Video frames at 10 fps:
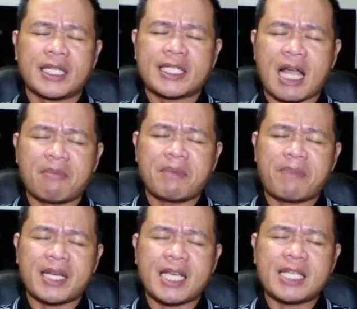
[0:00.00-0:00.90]
na sa aming
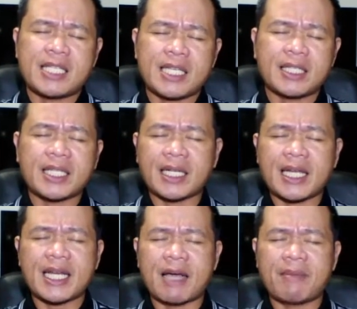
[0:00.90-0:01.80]
paggising,
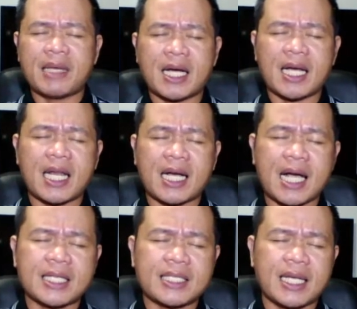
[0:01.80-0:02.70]
taglay namin ang
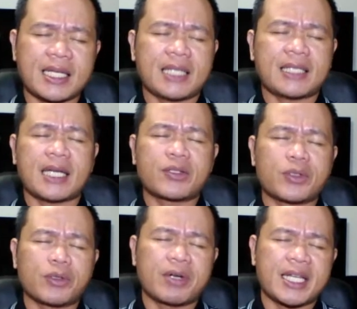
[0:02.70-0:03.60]
kalakasan at
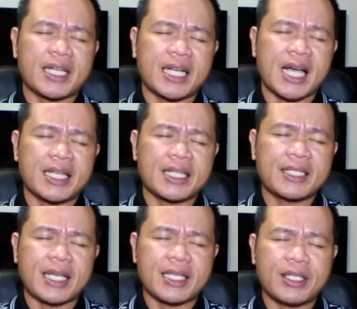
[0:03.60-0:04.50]
kalusugan na galing
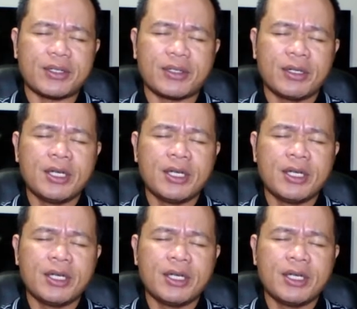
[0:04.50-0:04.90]
sa inyo.